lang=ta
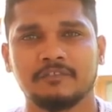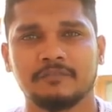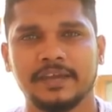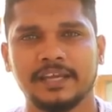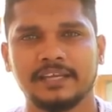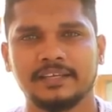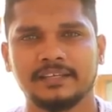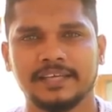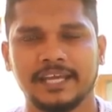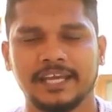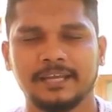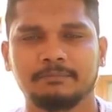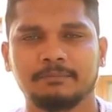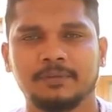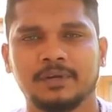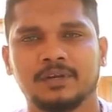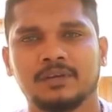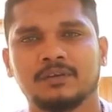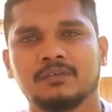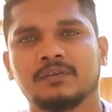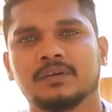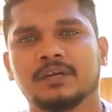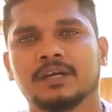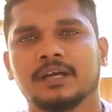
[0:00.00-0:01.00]
வெயிட் கெயின்
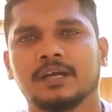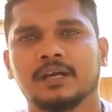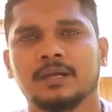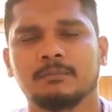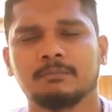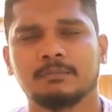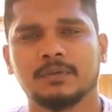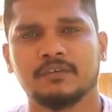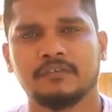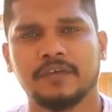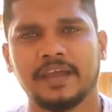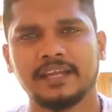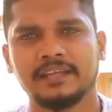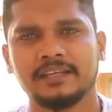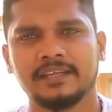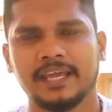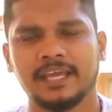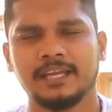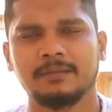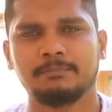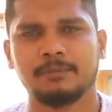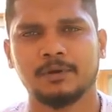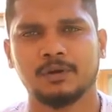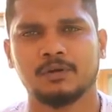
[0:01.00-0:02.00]
பண்ணுறவங்க இப்போ வெயிட்
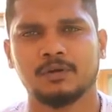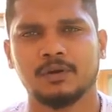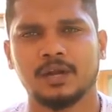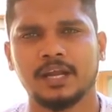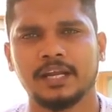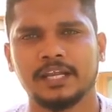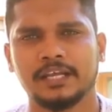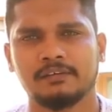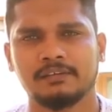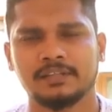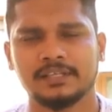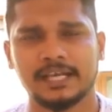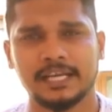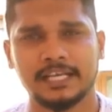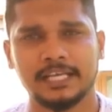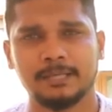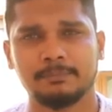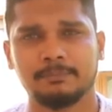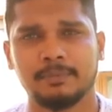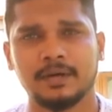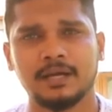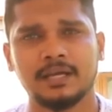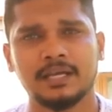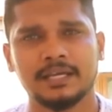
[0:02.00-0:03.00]
கெயின் பண்ணணும்னா நீங்கள் வந்து
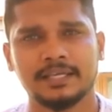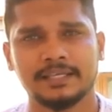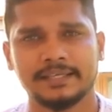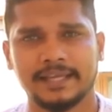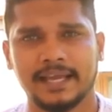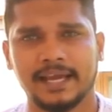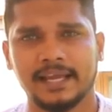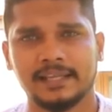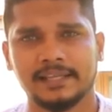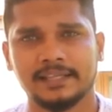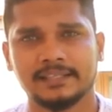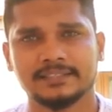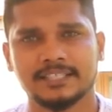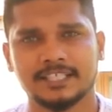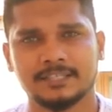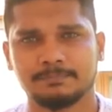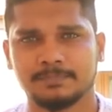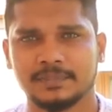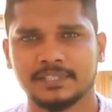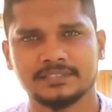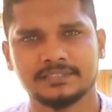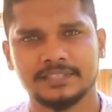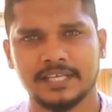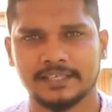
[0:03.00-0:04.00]
கண்டிப்பாக கேலரி
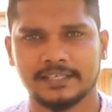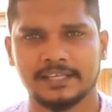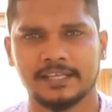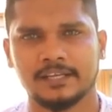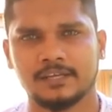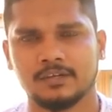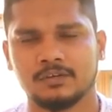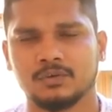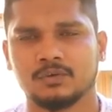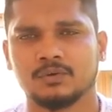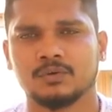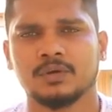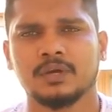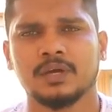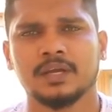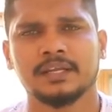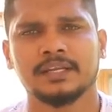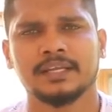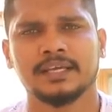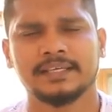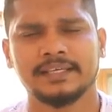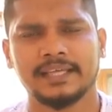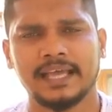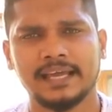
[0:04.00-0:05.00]
சர்ப்ளஸ் டயட்டில் இருக்கணும்
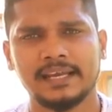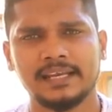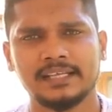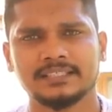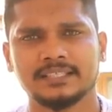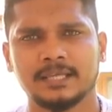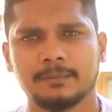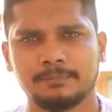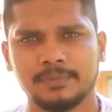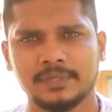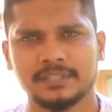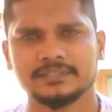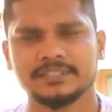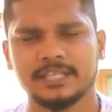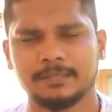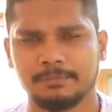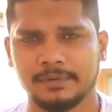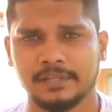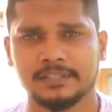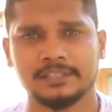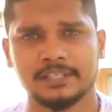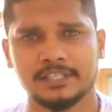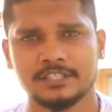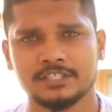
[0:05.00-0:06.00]
நீங்கள் கேலரி சர்ப்ளஸ் டயட்
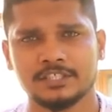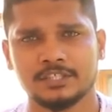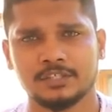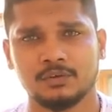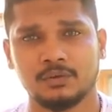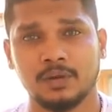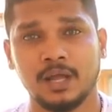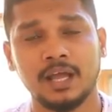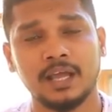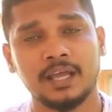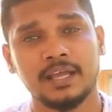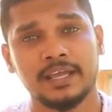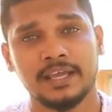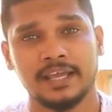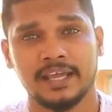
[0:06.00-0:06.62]
பற்றி தெரிஞ்சுக்கணும்னா